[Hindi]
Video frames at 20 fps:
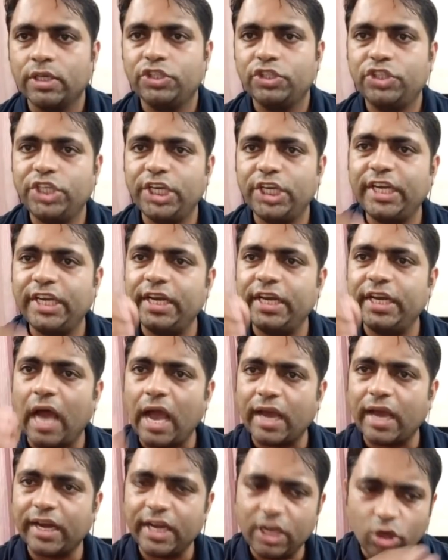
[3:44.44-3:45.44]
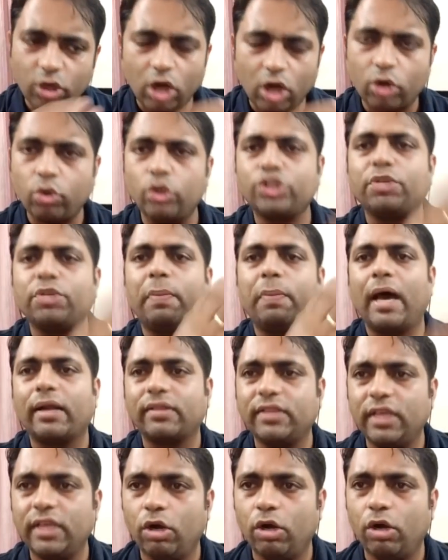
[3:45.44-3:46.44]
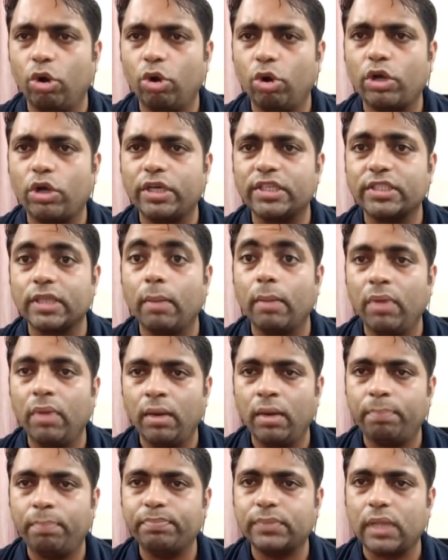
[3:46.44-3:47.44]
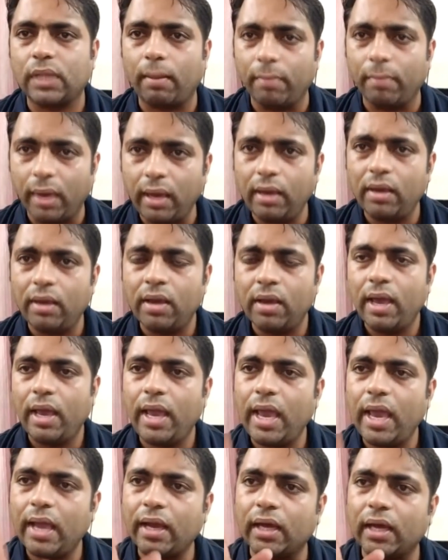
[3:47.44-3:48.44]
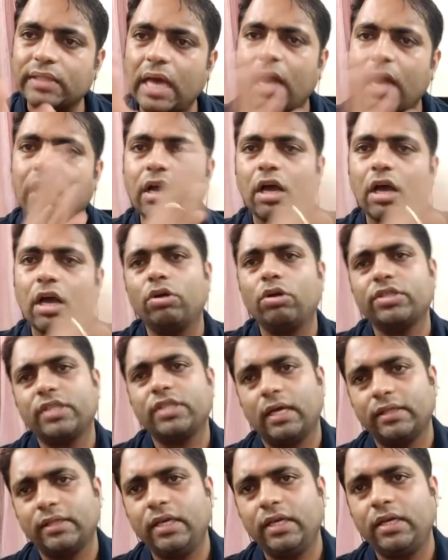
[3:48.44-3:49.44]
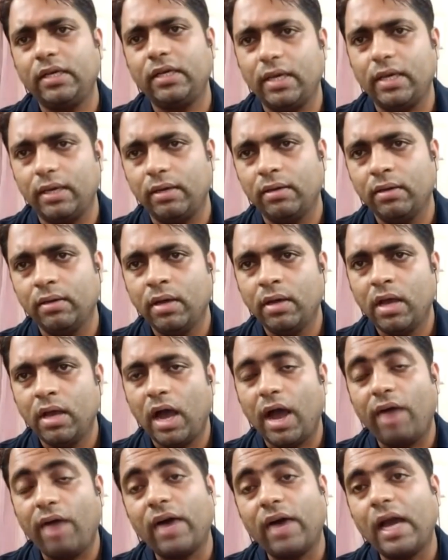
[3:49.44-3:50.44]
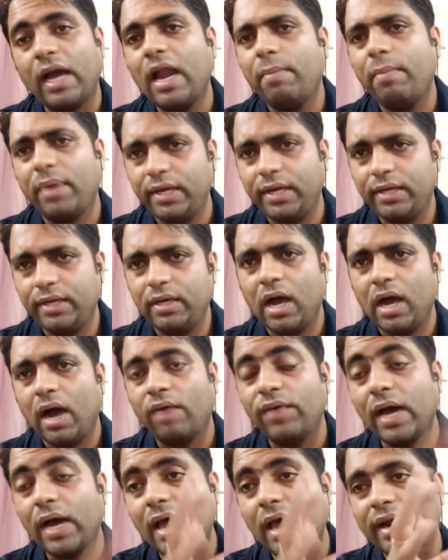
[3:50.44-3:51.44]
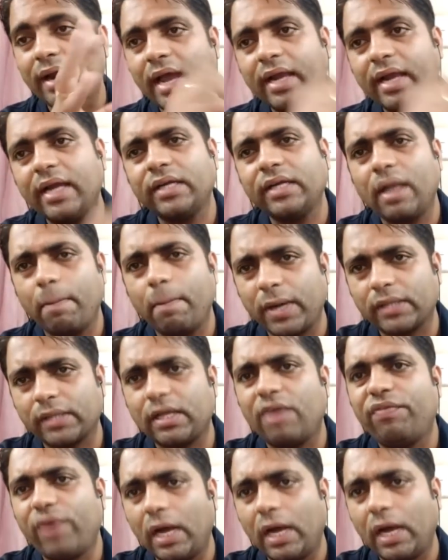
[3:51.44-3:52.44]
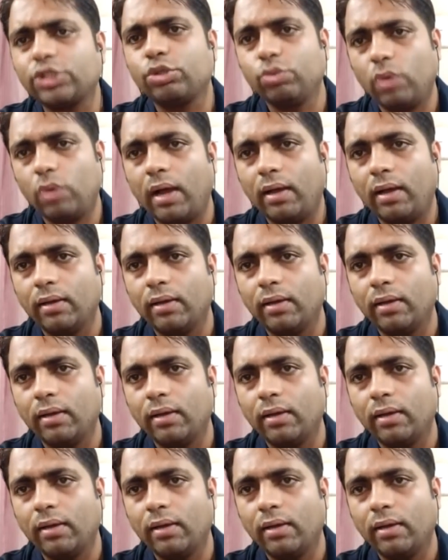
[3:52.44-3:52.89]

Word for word: चीनी नागरिक और कुछ भारतीय लोगों की सम्मिलितता में एक हजार करोड़ से अधिक की हवाला मनी हवाला रैकेट का पर्दाफाश हुआ